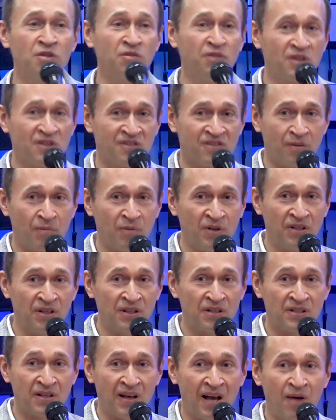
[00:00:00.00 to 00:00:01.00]

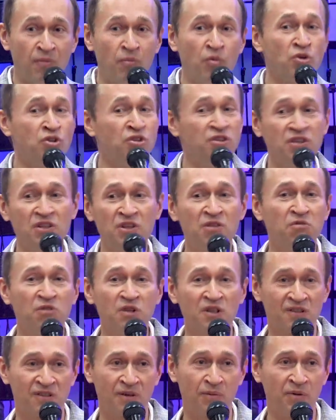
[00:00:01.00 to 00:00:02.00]
высвободиться, а может и не
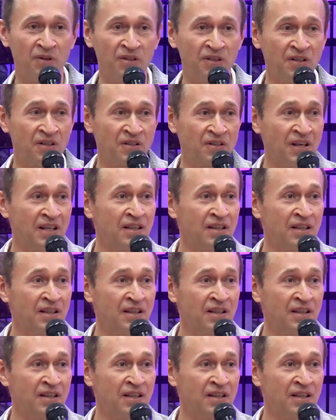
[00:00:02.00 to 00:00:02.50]
высвободиться.